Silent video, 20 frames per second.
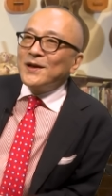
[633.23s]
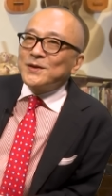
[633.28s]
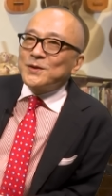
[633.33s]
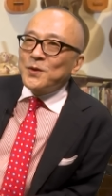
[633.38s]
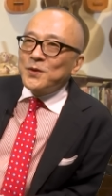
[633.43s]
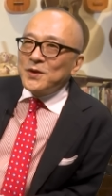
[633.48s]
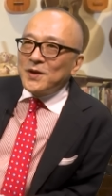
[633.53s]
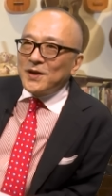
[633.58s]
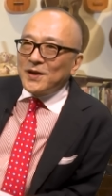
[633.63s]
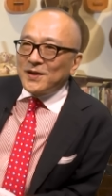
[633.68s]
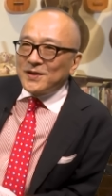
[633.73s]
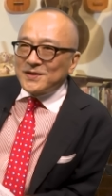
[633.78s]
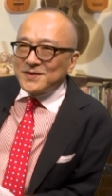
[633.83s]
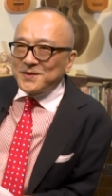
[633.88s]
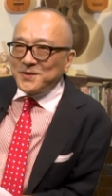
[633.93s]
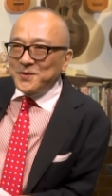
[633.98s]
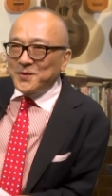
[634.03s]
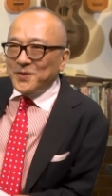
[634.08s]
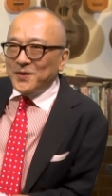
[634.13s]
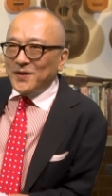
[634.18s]
がそんな
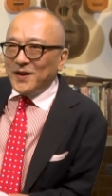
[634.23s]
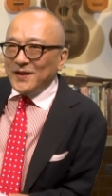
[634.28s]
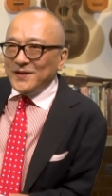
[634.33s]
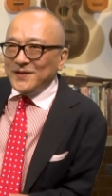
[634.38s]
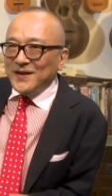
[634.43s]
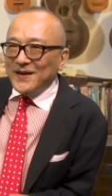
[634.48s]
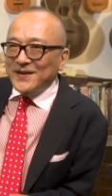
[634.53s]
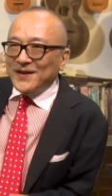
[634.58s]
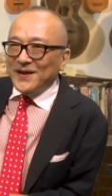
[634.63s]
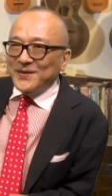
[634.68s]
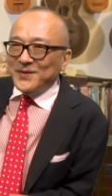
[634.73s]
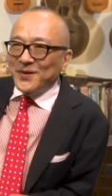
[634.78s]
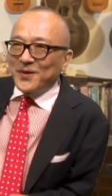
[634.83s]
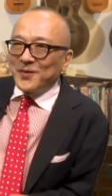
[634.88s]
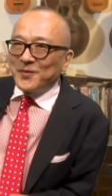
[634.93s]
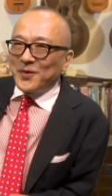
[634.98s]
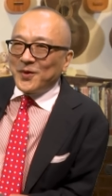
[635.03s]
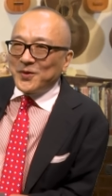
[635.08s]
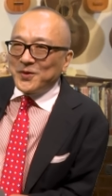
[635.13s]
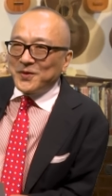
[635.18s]
すごかったんだと
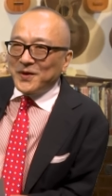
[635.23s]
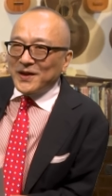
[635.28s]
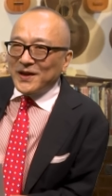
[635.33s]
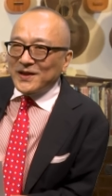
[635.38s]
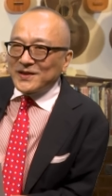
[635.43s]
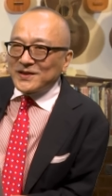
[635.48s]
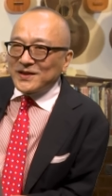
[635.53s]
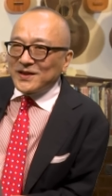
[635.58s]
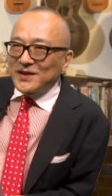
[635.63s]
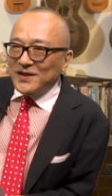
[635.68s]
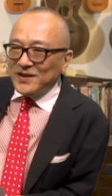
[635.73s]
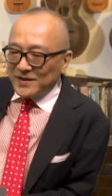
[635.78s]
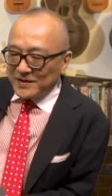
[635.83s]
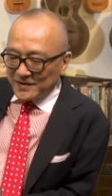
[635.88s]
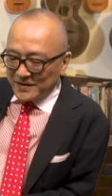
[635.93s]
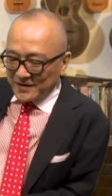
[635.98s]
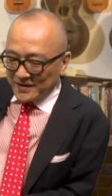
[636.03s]
思う和田ちゃん。